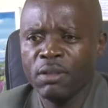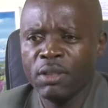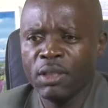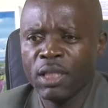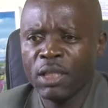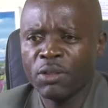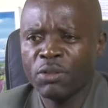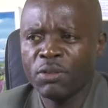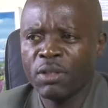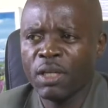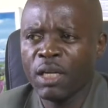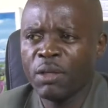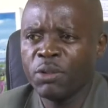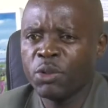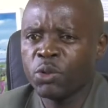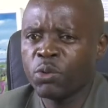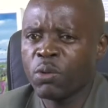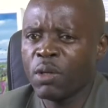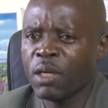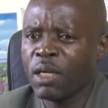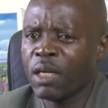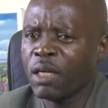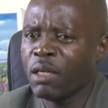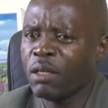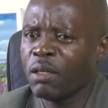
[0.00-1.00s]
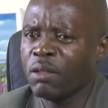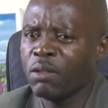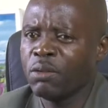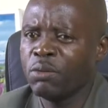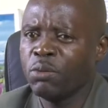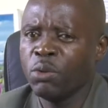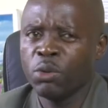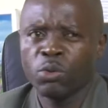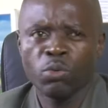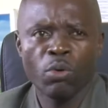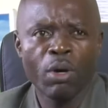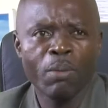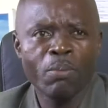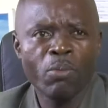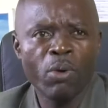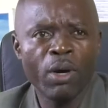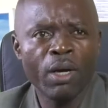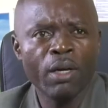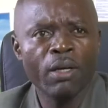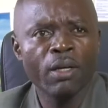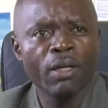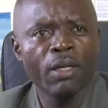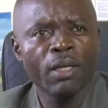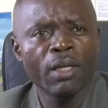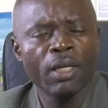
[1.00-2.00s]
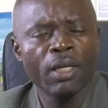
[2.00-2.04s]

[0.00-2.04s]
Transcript: il y a de cela, je crois, deux, trois mois.